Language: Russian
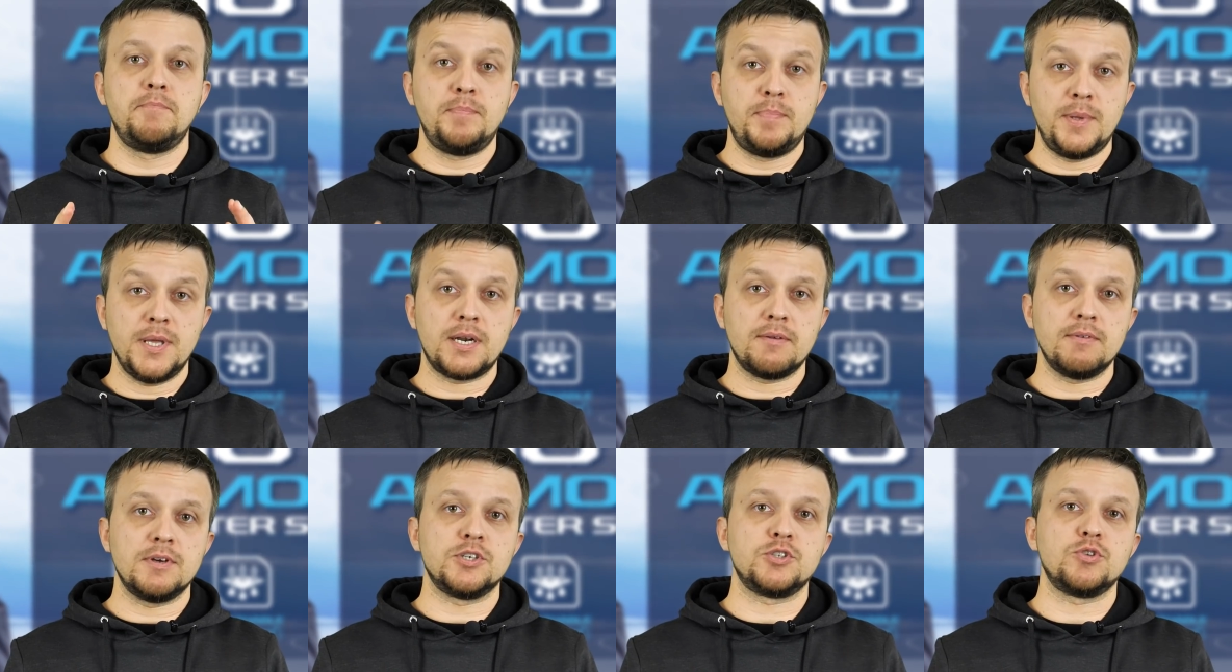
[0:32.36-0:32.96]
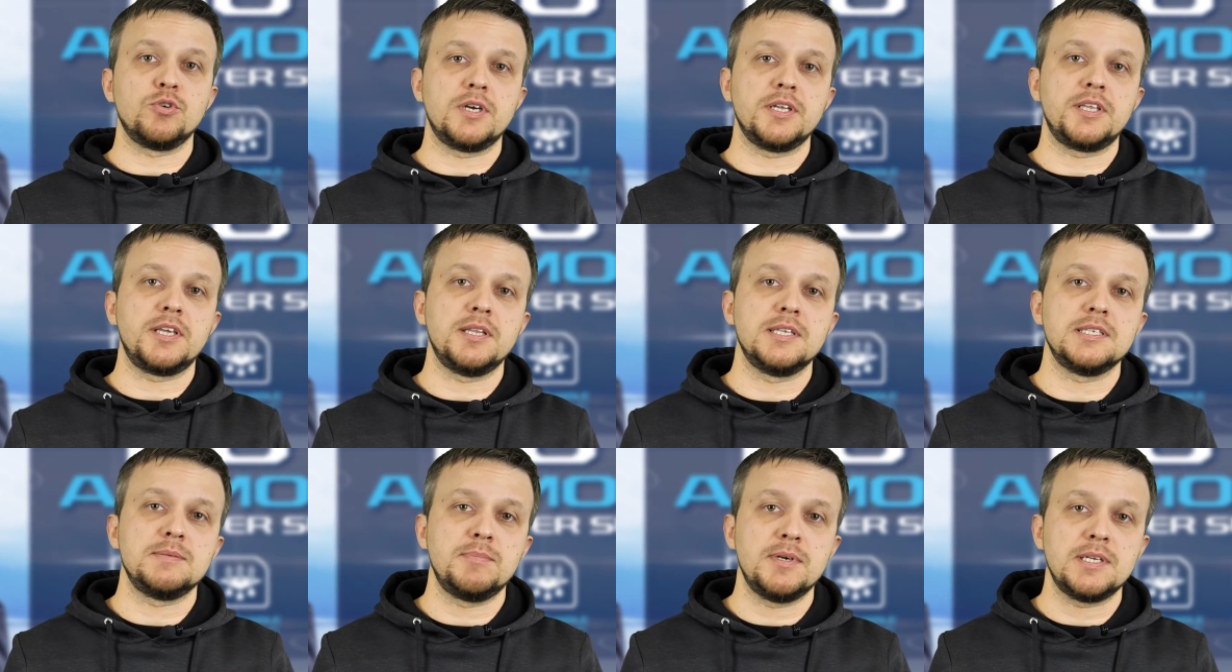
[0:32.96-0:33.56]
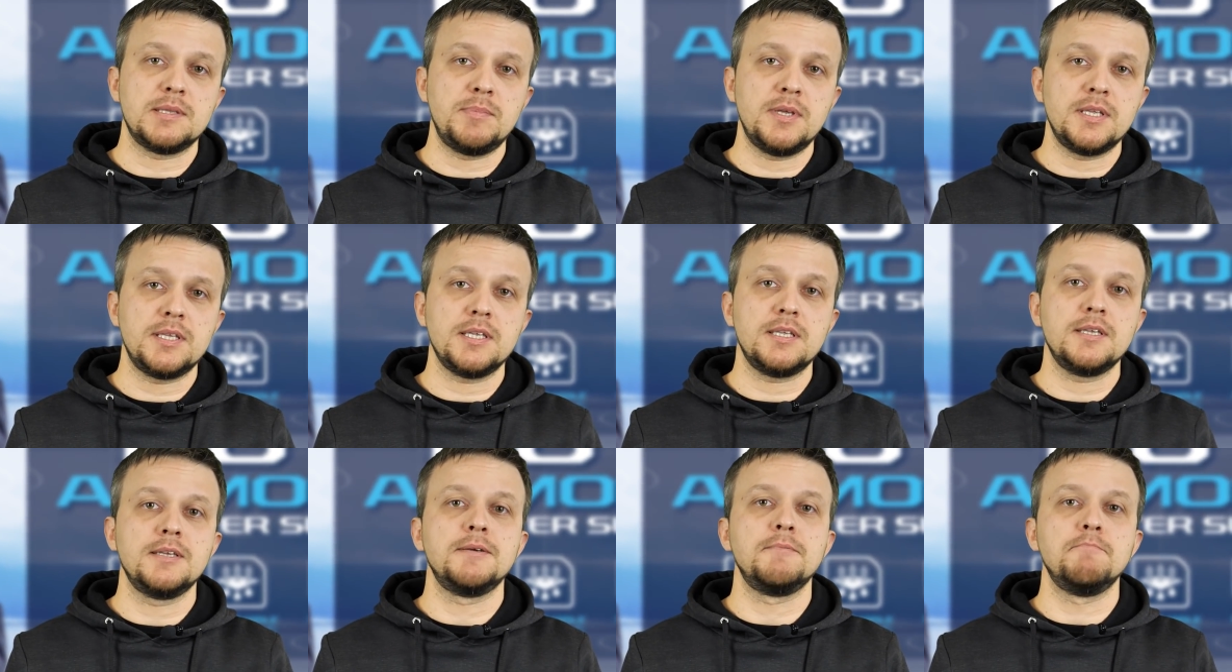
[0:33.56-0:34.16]
Первое, что хотелось бы
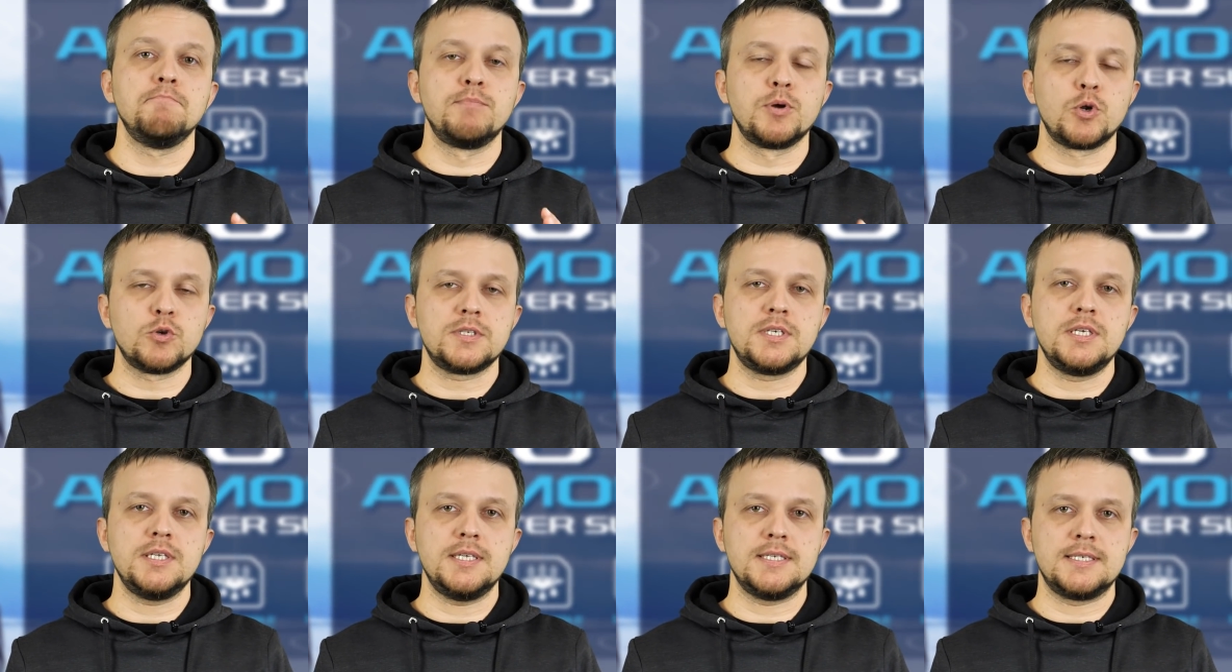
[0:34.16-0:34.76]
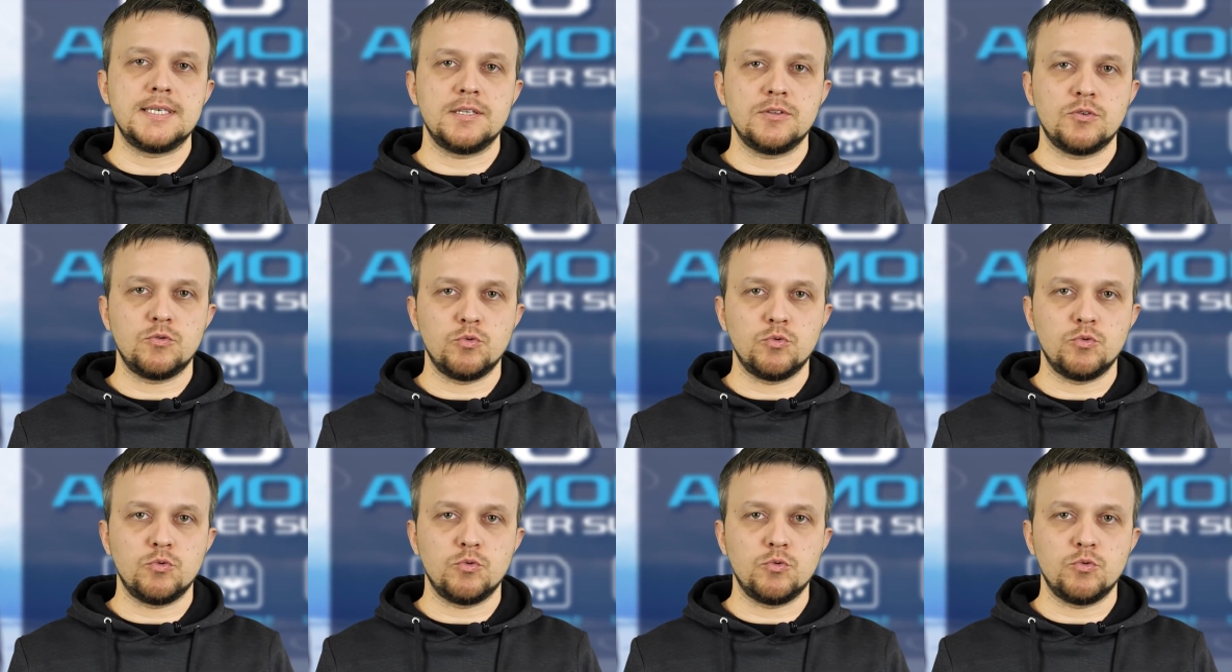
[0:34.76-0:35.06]
отметить, броский дизайн